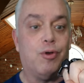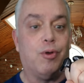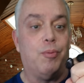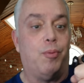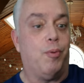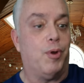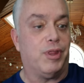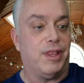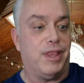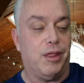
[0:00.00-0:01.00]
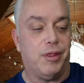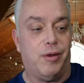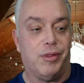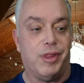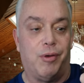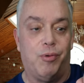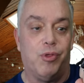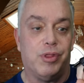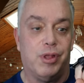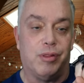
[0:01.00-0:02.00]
con muy buenos detalles en los agudos, en los